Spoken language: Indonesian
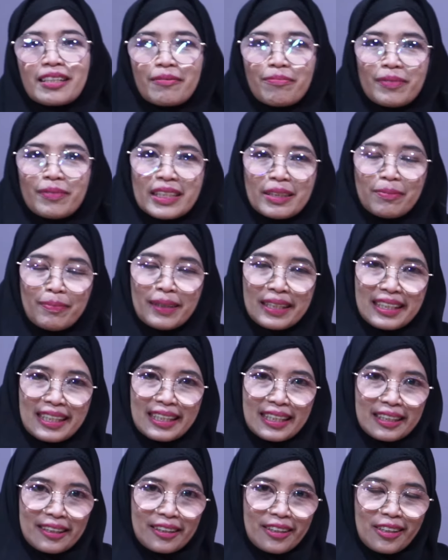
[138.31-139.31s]

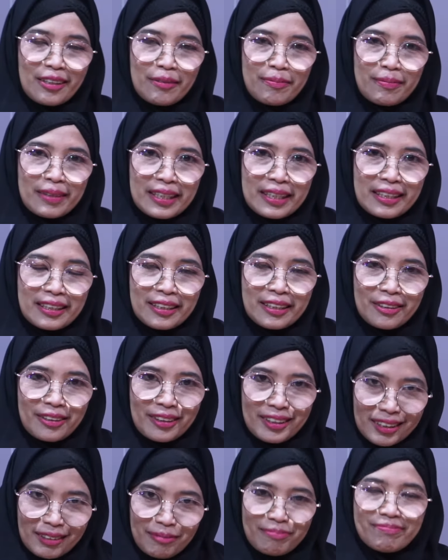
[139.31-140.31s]

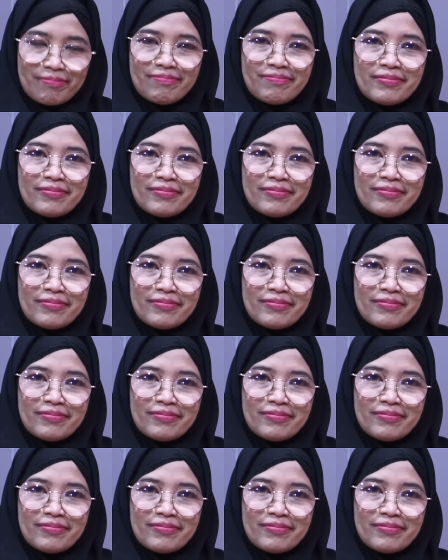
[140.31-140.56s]
Bismillahirrahmanirrahim.